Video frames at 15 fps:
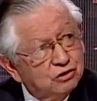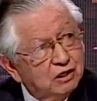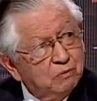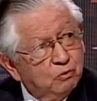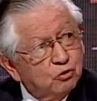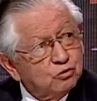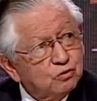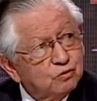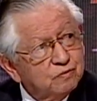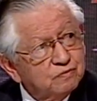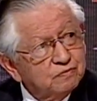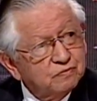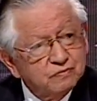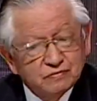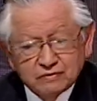del voto,
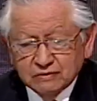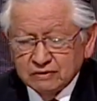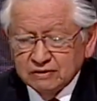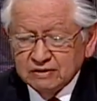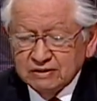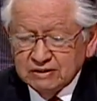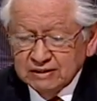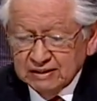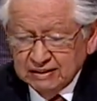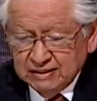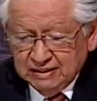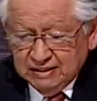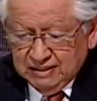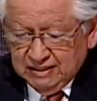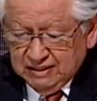
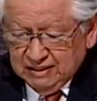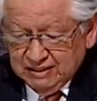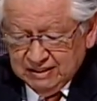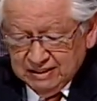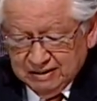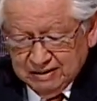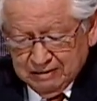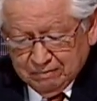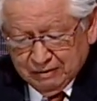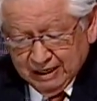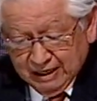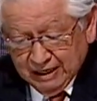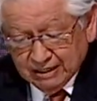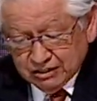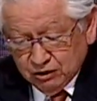para la segunda vuelta.
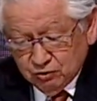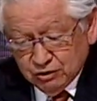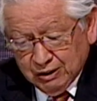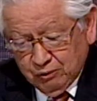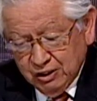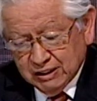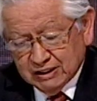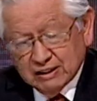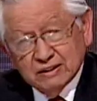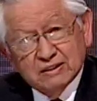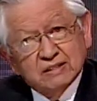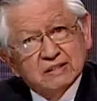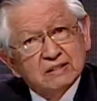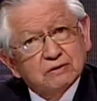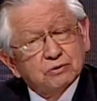Para la segunda vuelta.
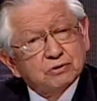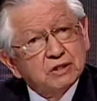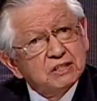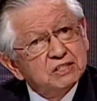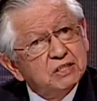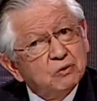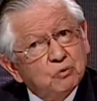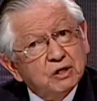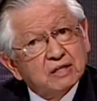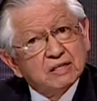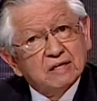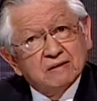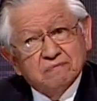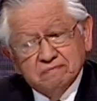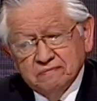Ustedes
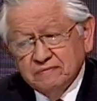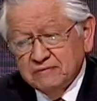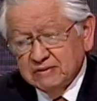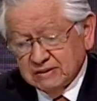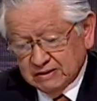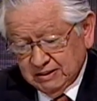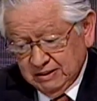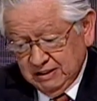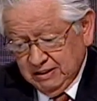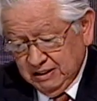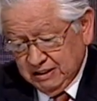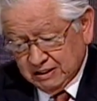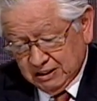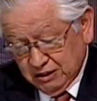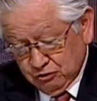recuerden,
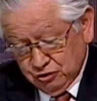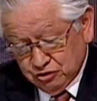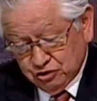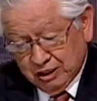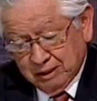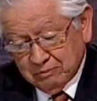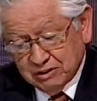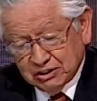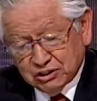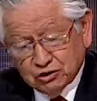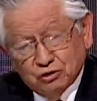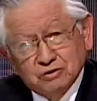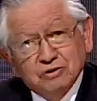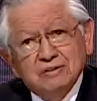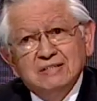y tengo hecho la
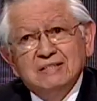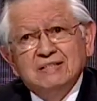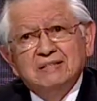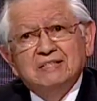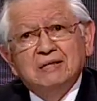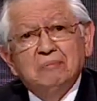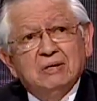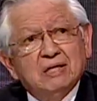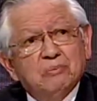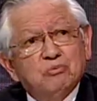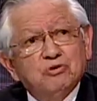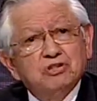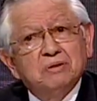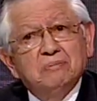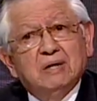medición semana
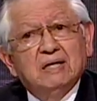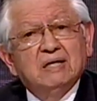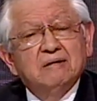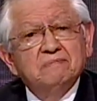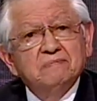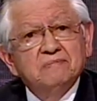por semana,